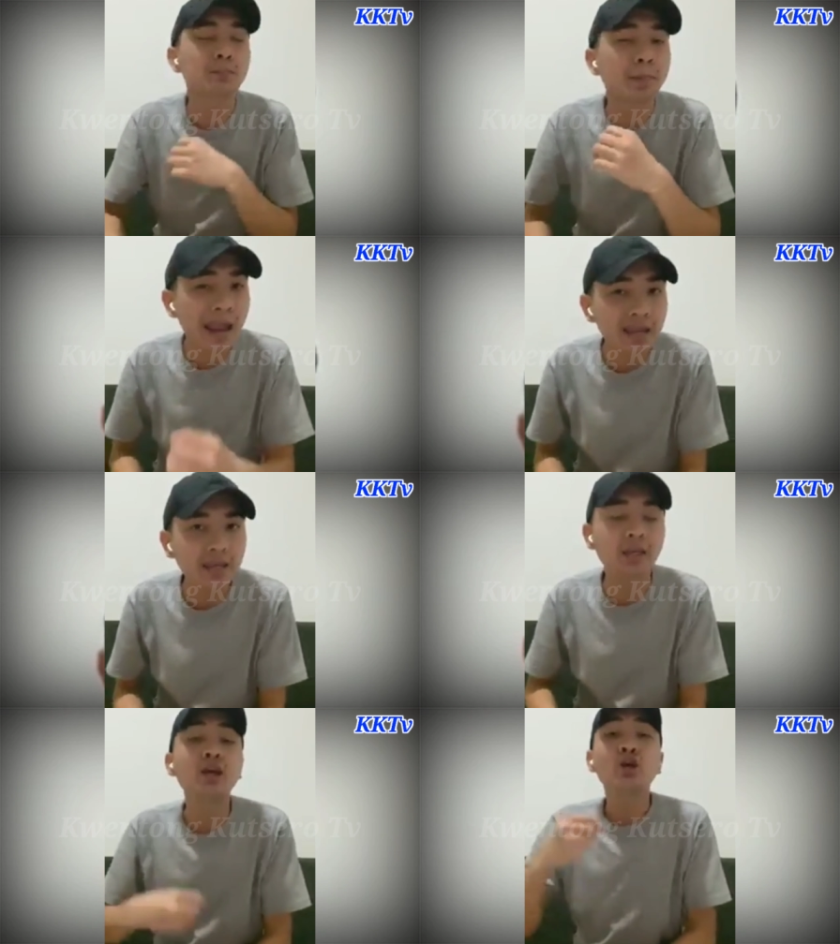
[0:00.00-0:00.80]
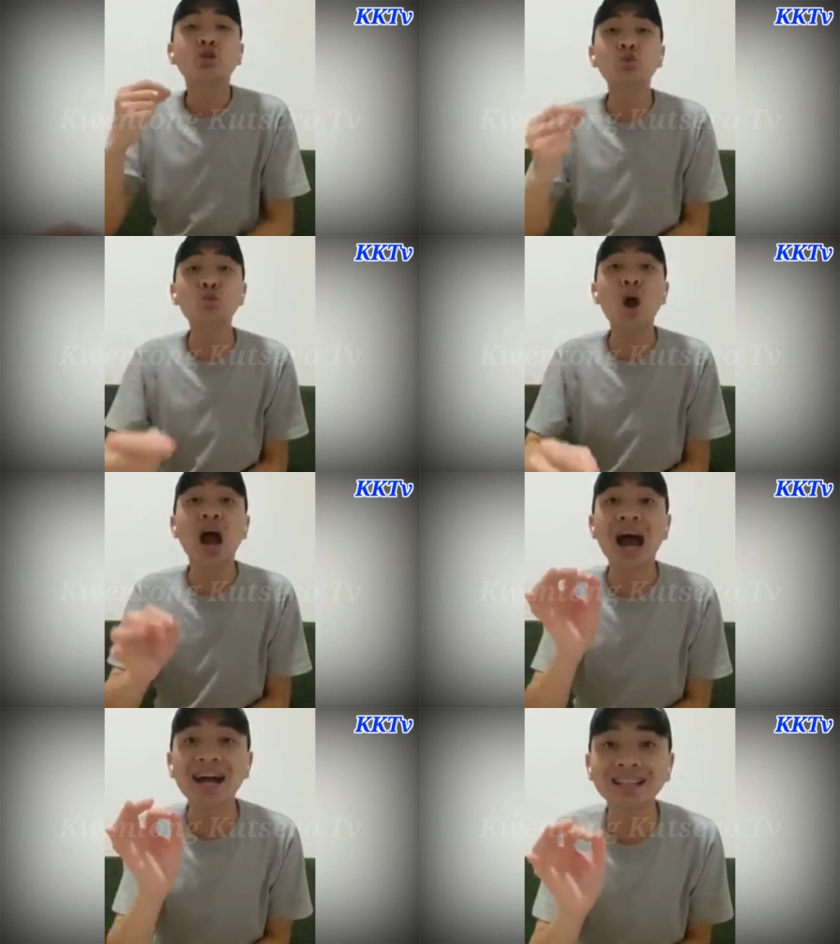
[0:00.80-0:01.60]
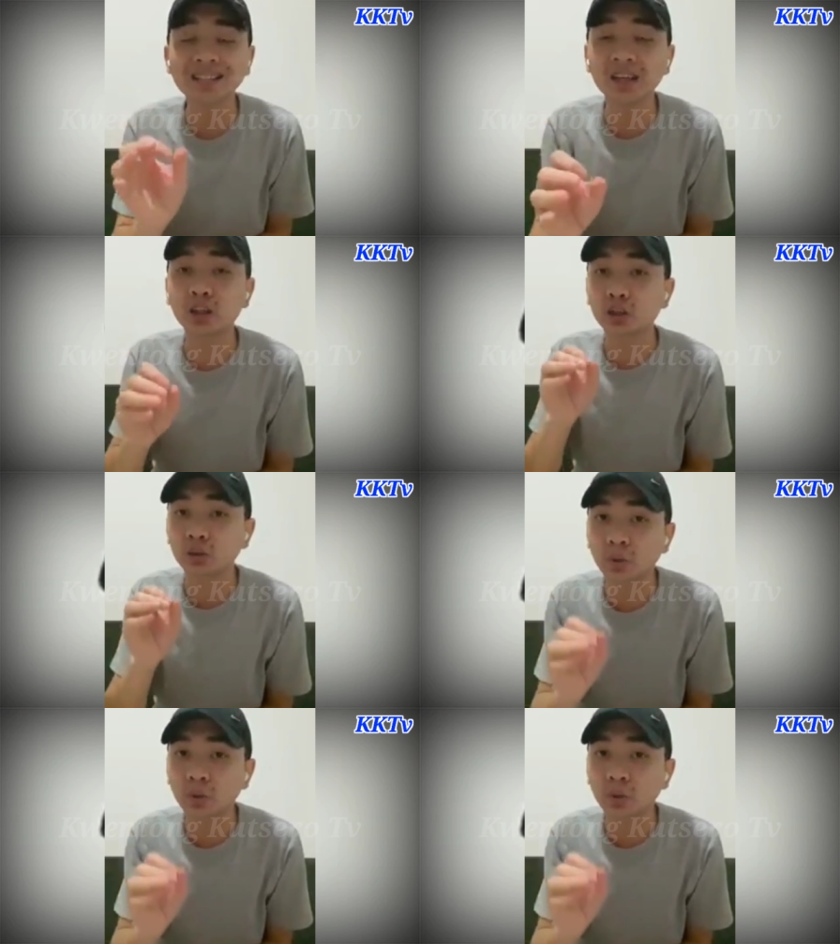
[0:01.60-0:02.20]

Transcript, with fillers: paying 220,000